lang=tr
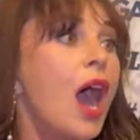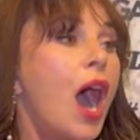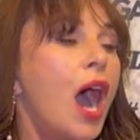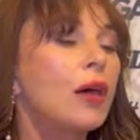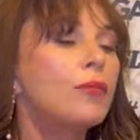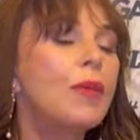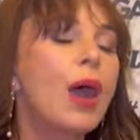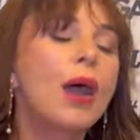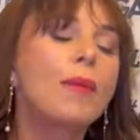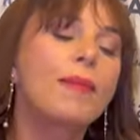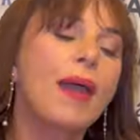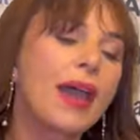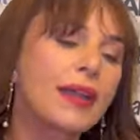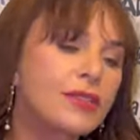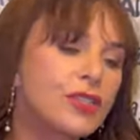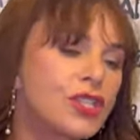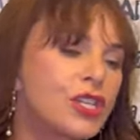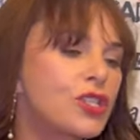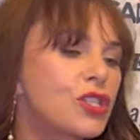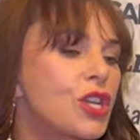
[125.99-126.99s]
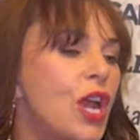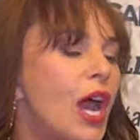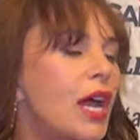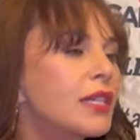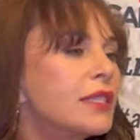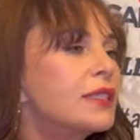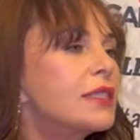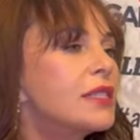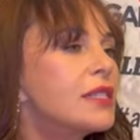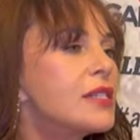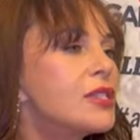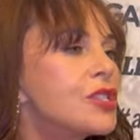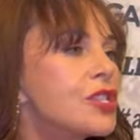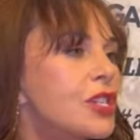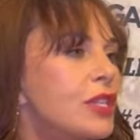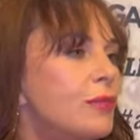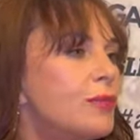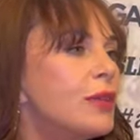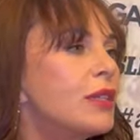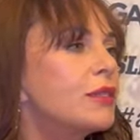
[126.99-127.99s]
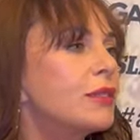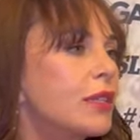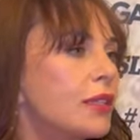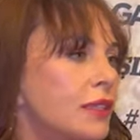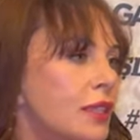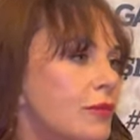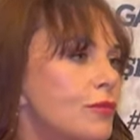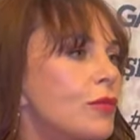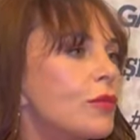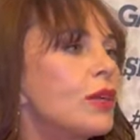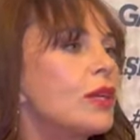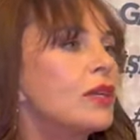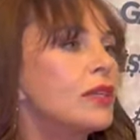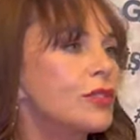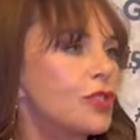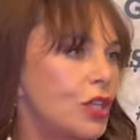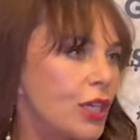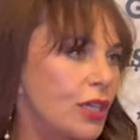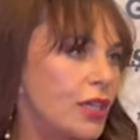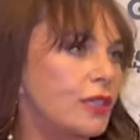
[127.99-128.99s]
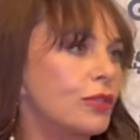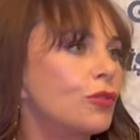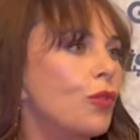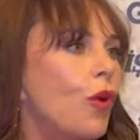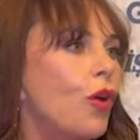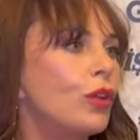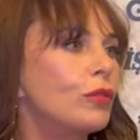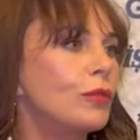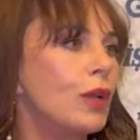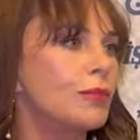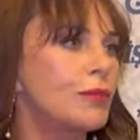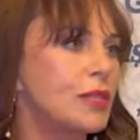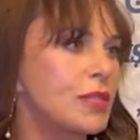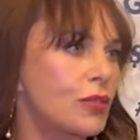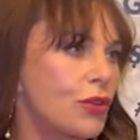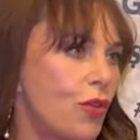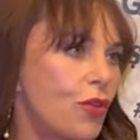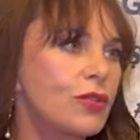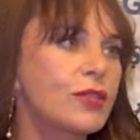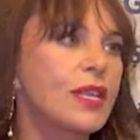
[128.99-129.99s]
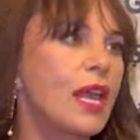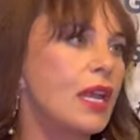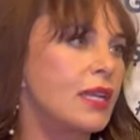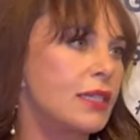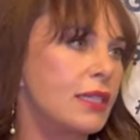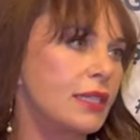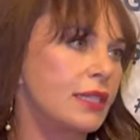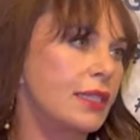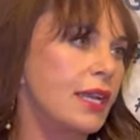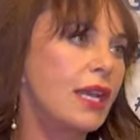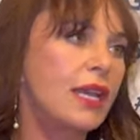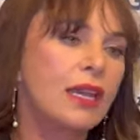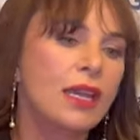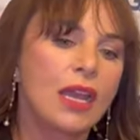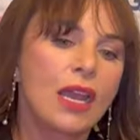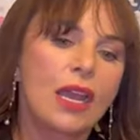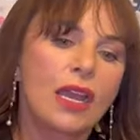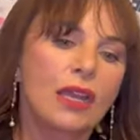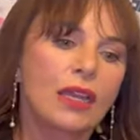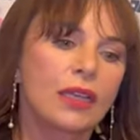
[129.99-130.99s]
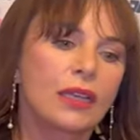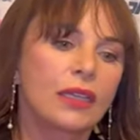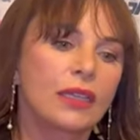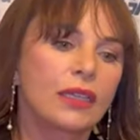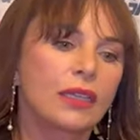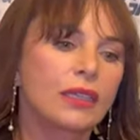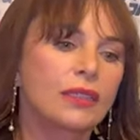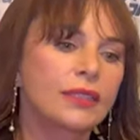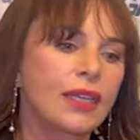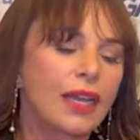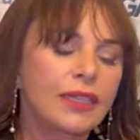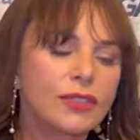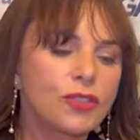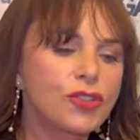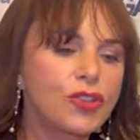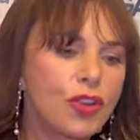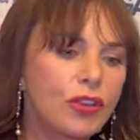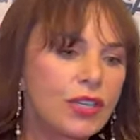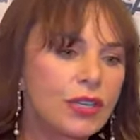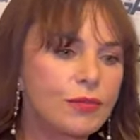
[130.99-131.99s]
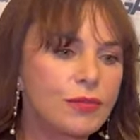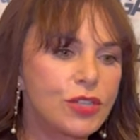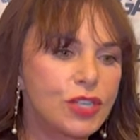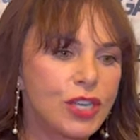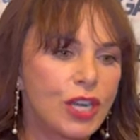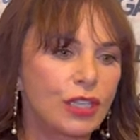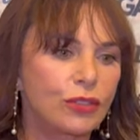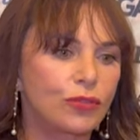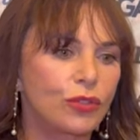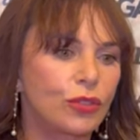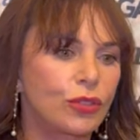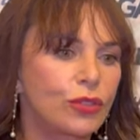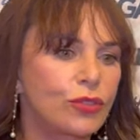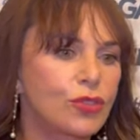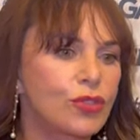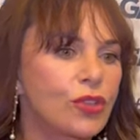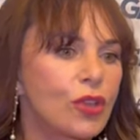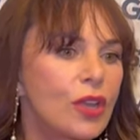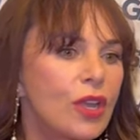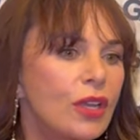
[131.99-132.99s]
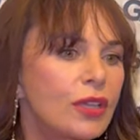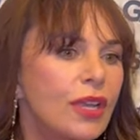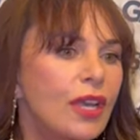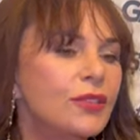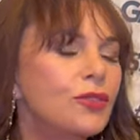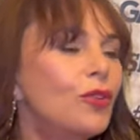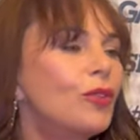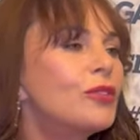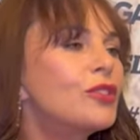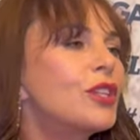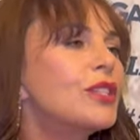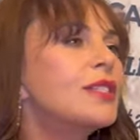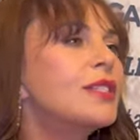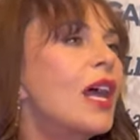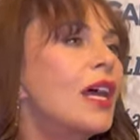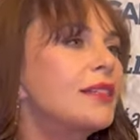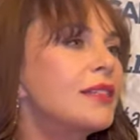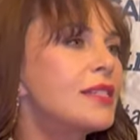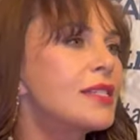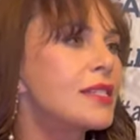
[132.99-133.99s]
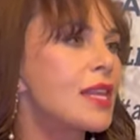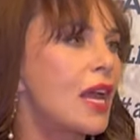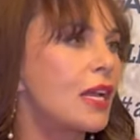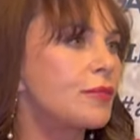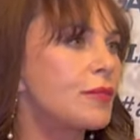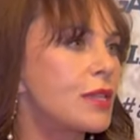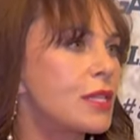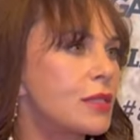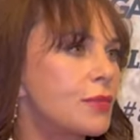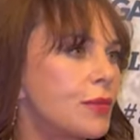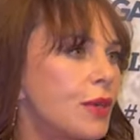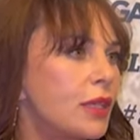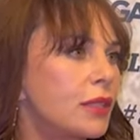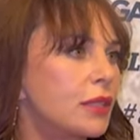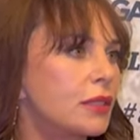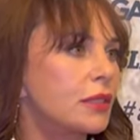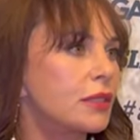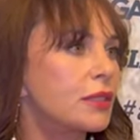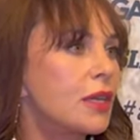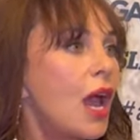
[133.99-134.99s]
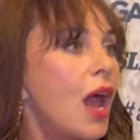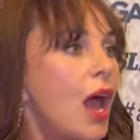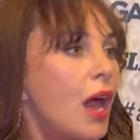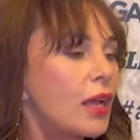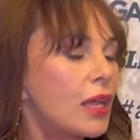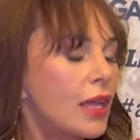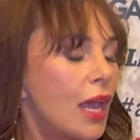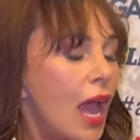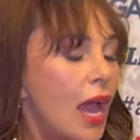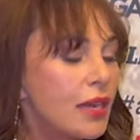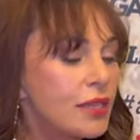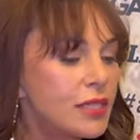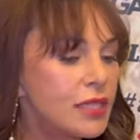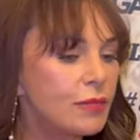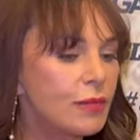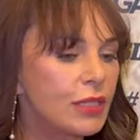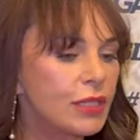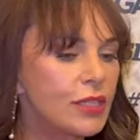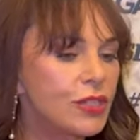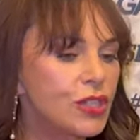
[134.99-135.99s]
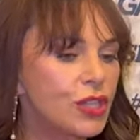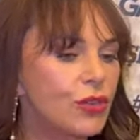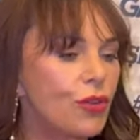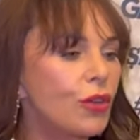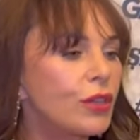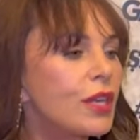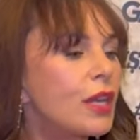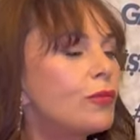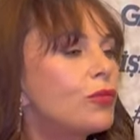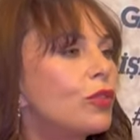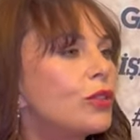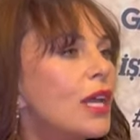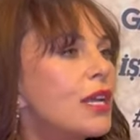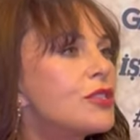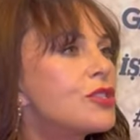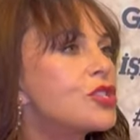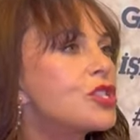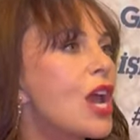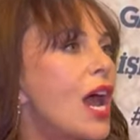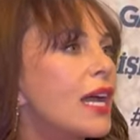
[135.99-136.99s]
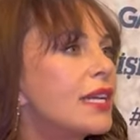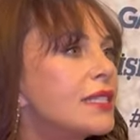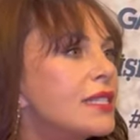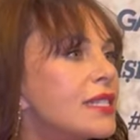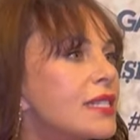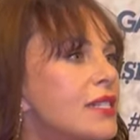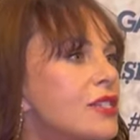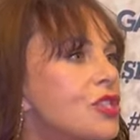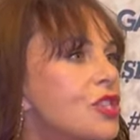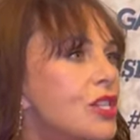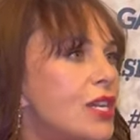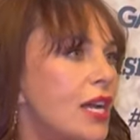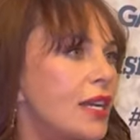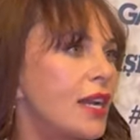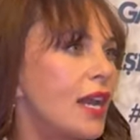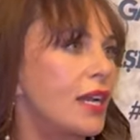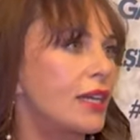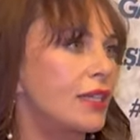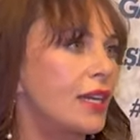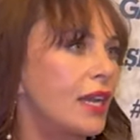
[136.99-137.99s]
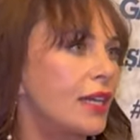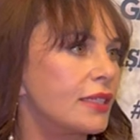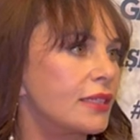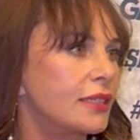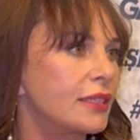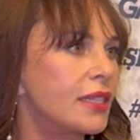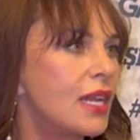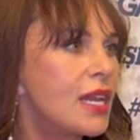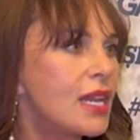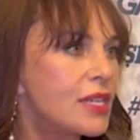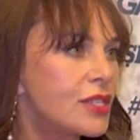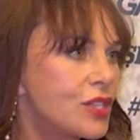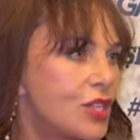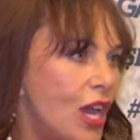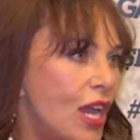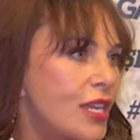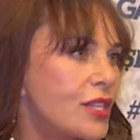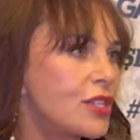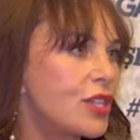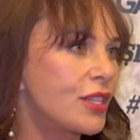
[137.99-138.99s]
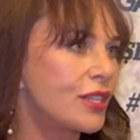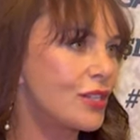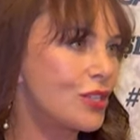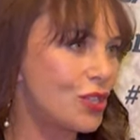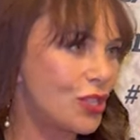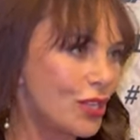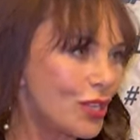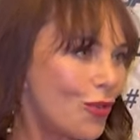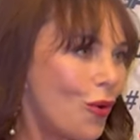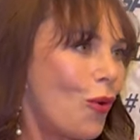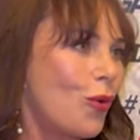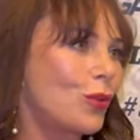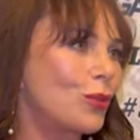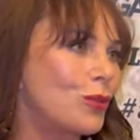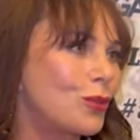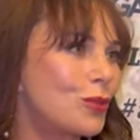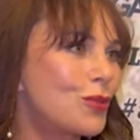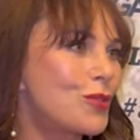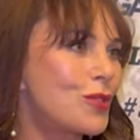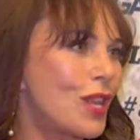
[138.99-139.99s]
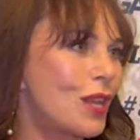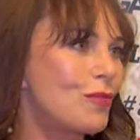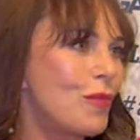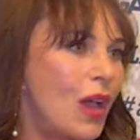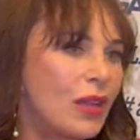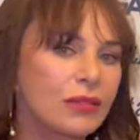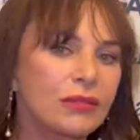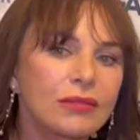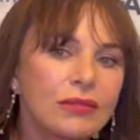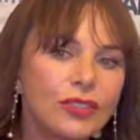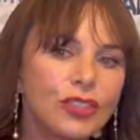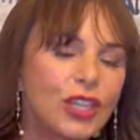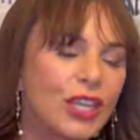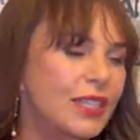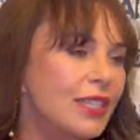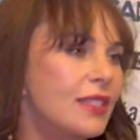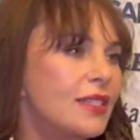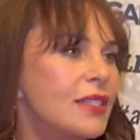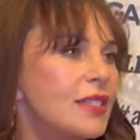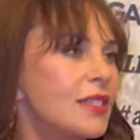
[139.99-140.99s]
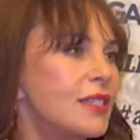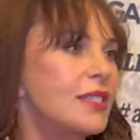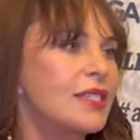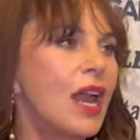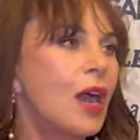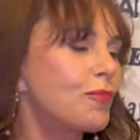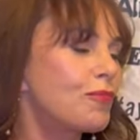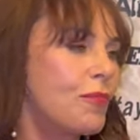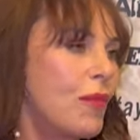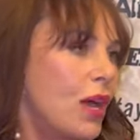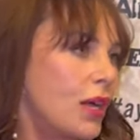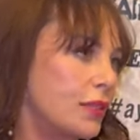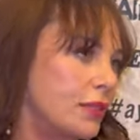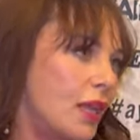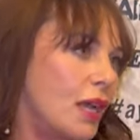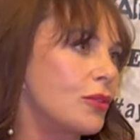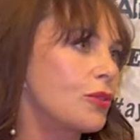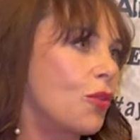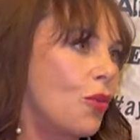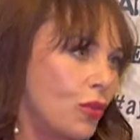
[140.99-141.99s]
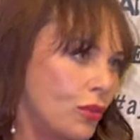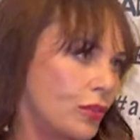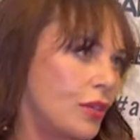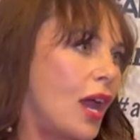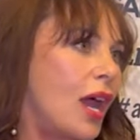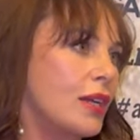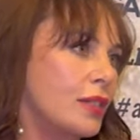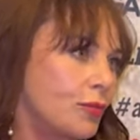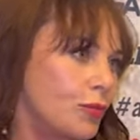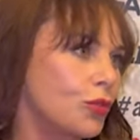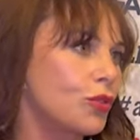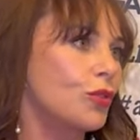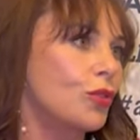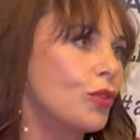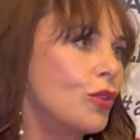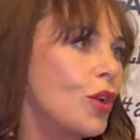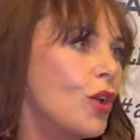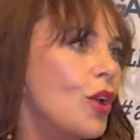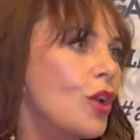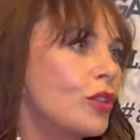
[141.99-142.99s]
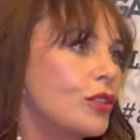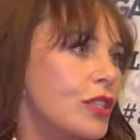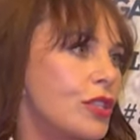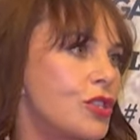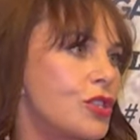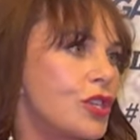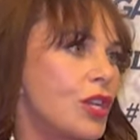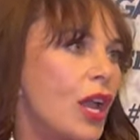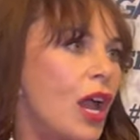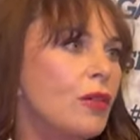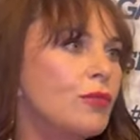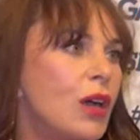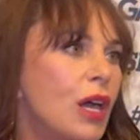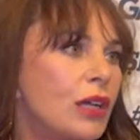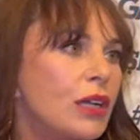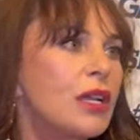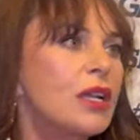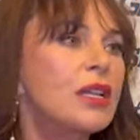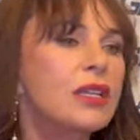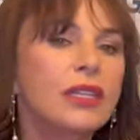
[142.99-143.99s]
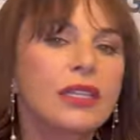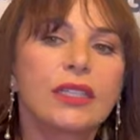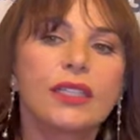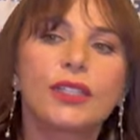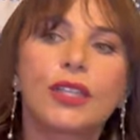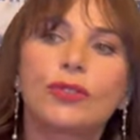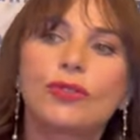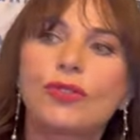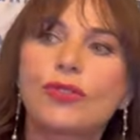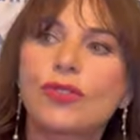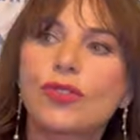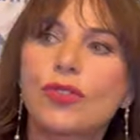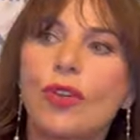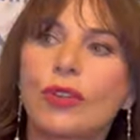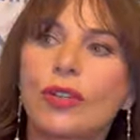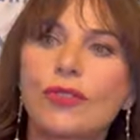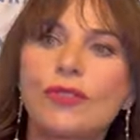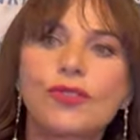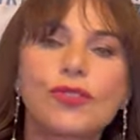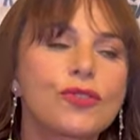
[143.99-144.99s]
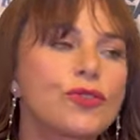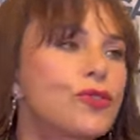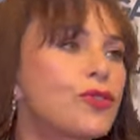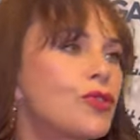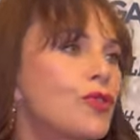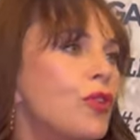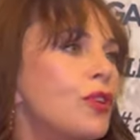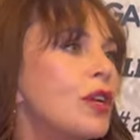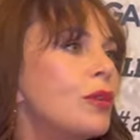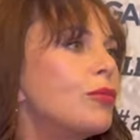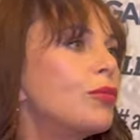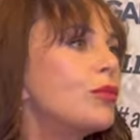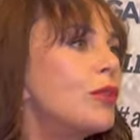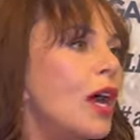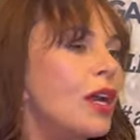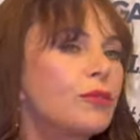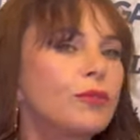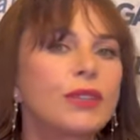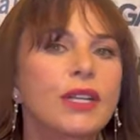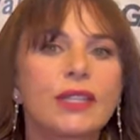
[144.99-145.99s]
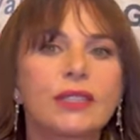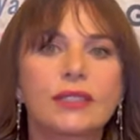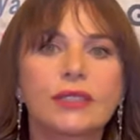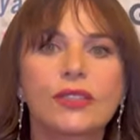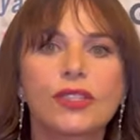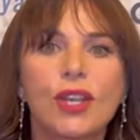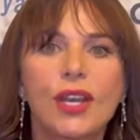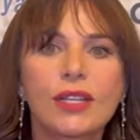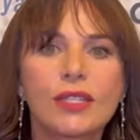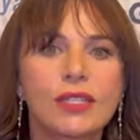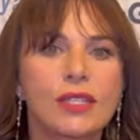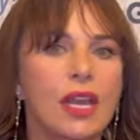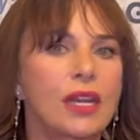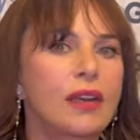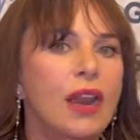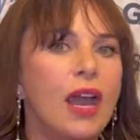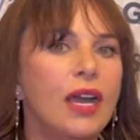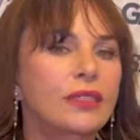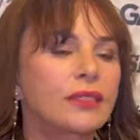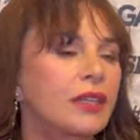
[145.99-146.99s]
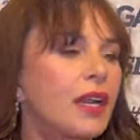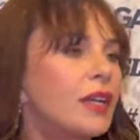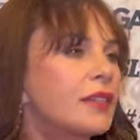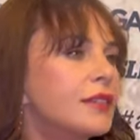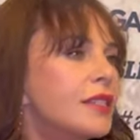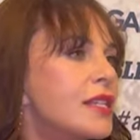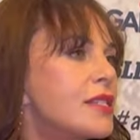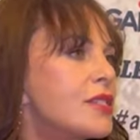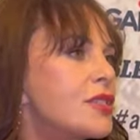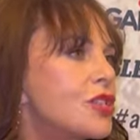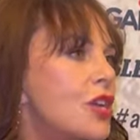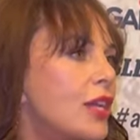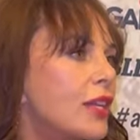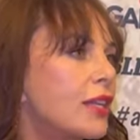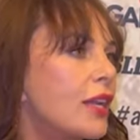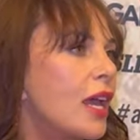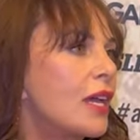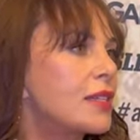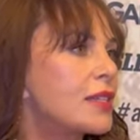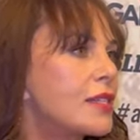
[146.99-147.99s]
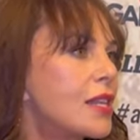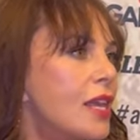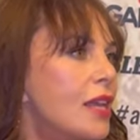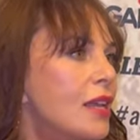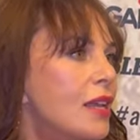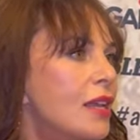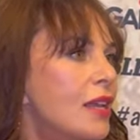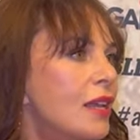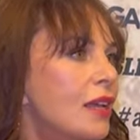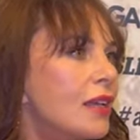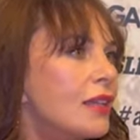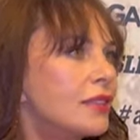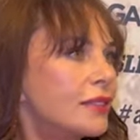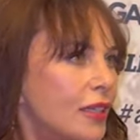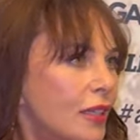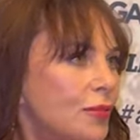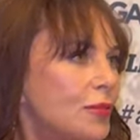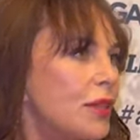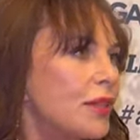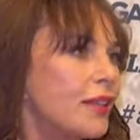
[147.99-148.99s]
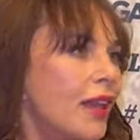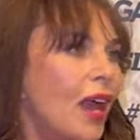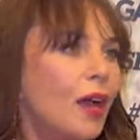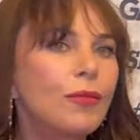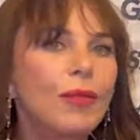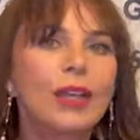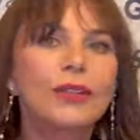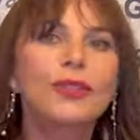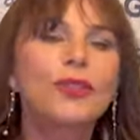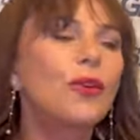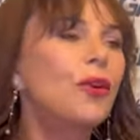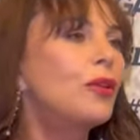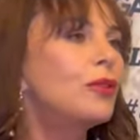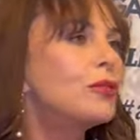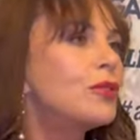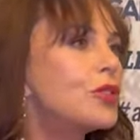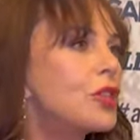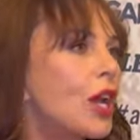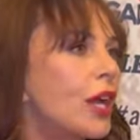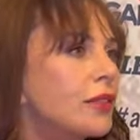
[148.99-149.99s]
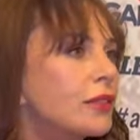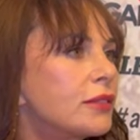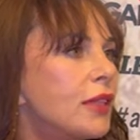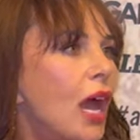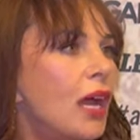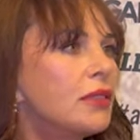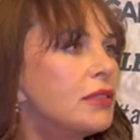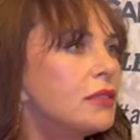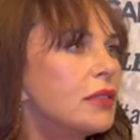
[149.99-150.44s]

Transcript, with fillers: Ama bence caydırıcı bir takım e, şeylerin olmaması özellikle. E, yani şöyle bir şey diyoruz. Ya yani ne olacak zaten serbest bırakılır. E, her zaman için önemli olan caydırıcı kararlardır. Caydırıcı olduğu zaman çekinir, yapmaktan korkar bunu kişi. Ama e, iki gün sonra, üç gün sonra bunlar bırakılacaksa, rahat rahat gezeceklerse e, tabii ki ama ne olacak der.